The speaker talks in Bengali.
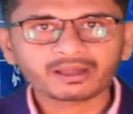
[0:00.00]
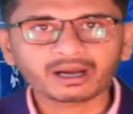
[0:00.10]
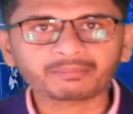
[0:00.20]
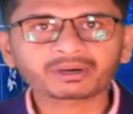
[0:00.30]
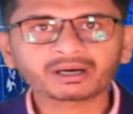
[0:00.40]

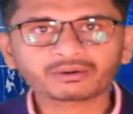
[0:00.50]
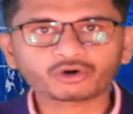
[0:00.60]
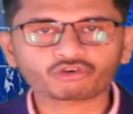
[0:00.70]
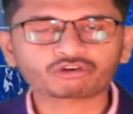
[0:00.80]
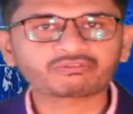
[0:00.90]
আমরা
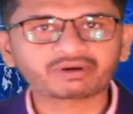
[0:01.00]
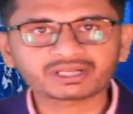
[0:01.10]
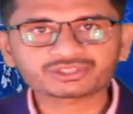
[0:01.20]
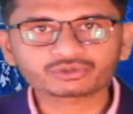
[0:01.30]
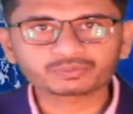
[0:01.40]
করোনা
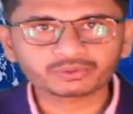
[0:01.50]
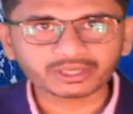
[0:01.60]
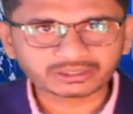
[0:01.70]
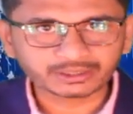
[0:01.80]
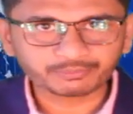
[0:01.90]
ভাইরাসের উপর
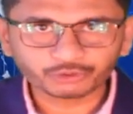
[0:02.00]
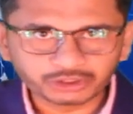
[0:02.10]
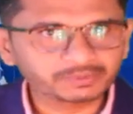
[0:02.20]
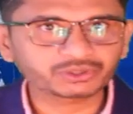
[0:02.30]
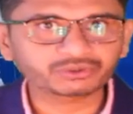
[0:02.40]
একটা
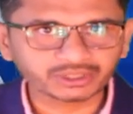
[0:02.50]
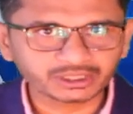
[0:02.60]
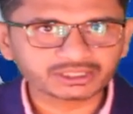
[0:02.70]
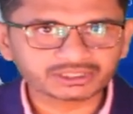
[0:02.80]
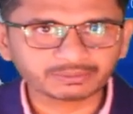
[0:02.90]
প্রতিবেদন দেখে
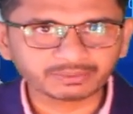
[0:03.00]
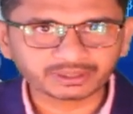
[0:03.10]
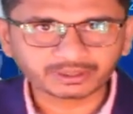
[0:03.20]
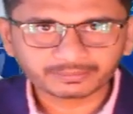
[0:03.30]
আসতে পারি